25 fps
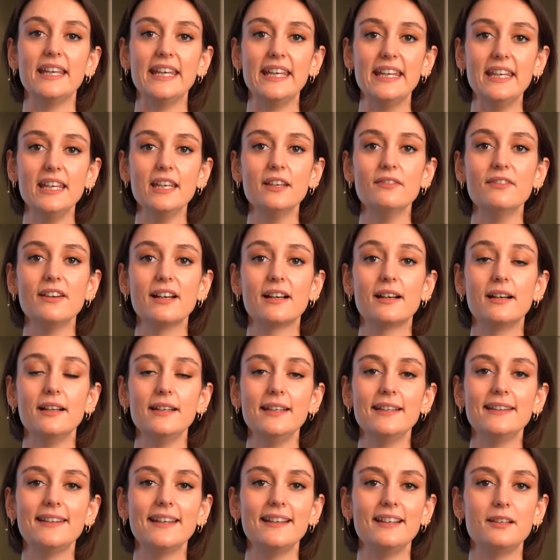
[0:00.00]
İyi ve
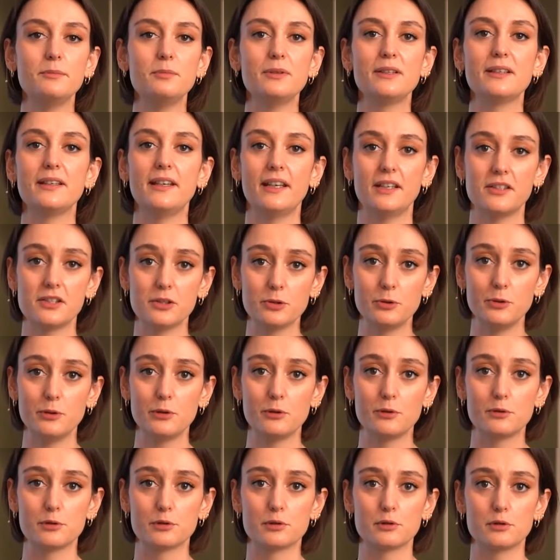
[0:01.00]
kaliteli bir gece
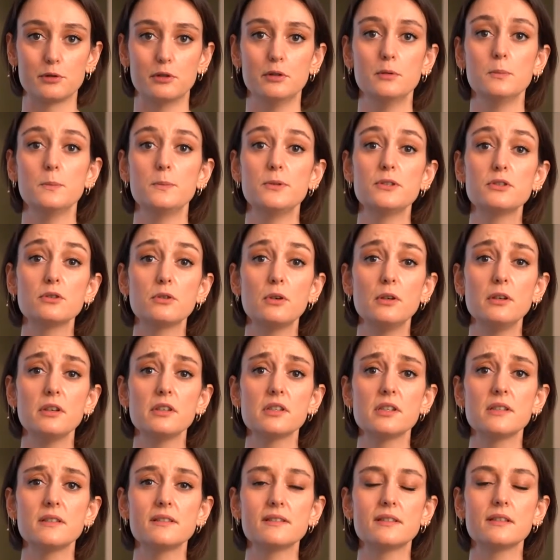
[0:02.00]
uykusu
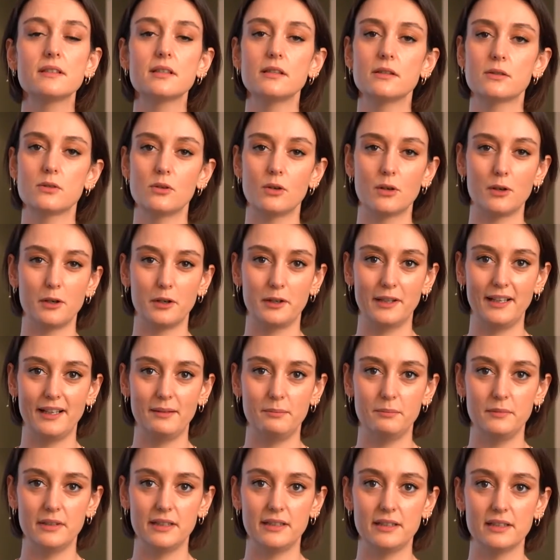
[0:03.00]
psikolojiniz için çok
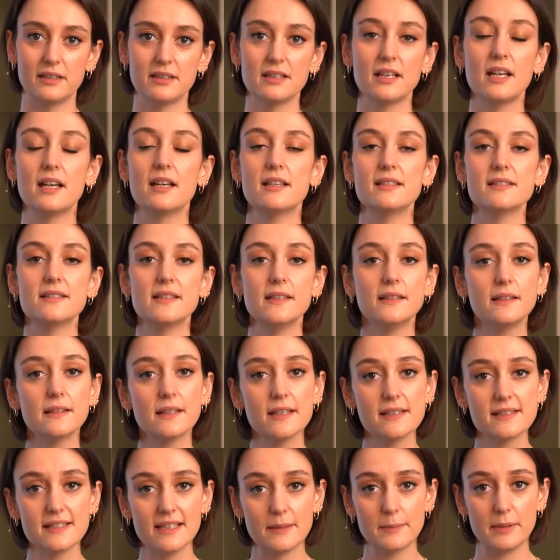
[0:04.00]
önemlidir.
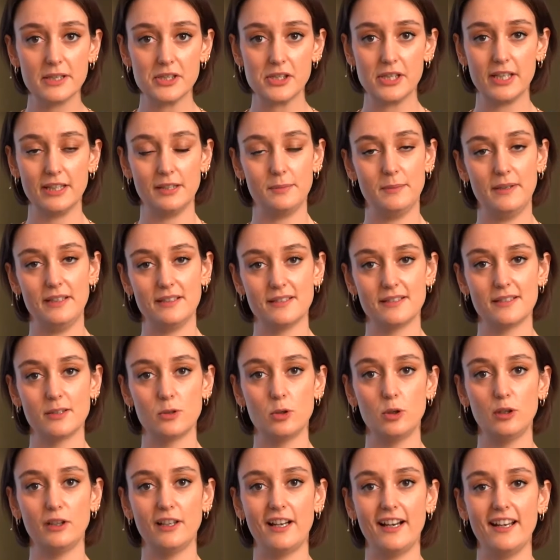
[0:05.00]
Stresle baş etmenizi
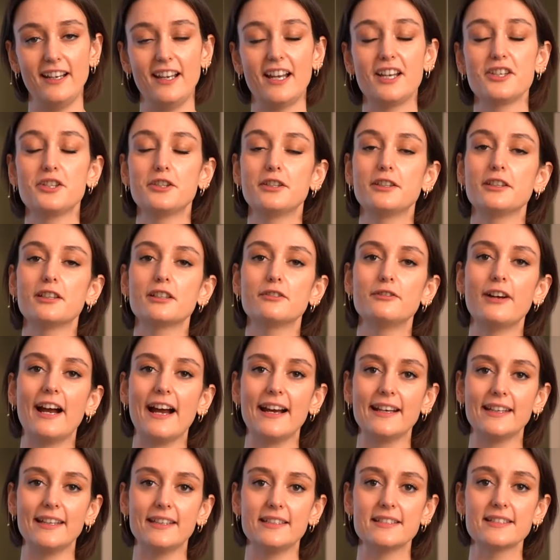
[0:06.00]
kolaylaştırır,
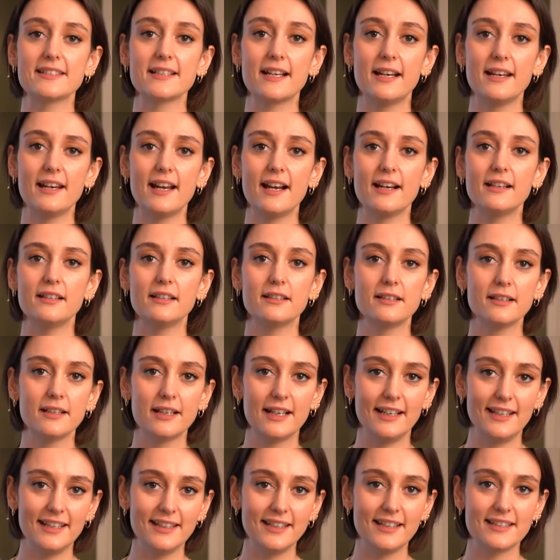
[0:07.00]
verdiğiniz kararların
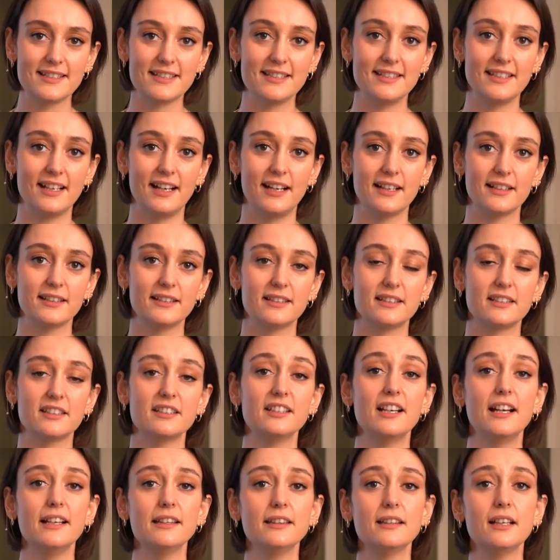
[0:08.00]
kalitesini arttırır,
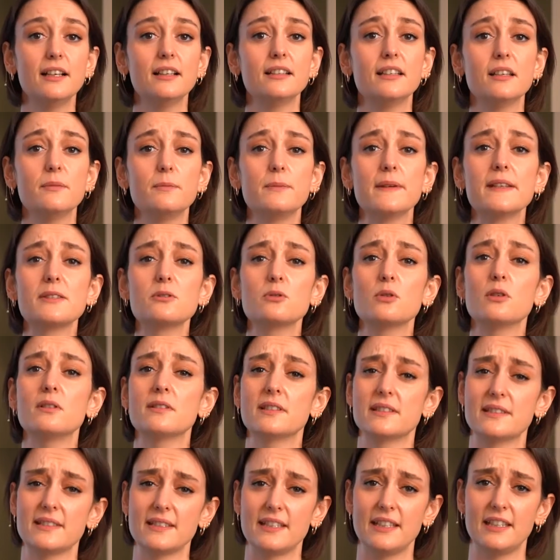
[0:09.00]
hatta depresyon
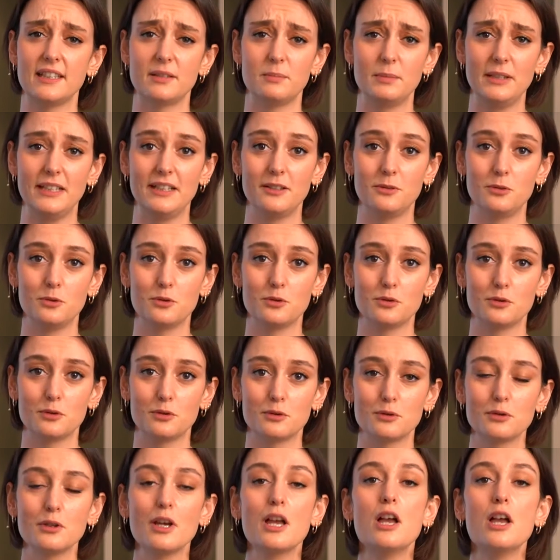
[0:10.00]
riskini bile düşürür.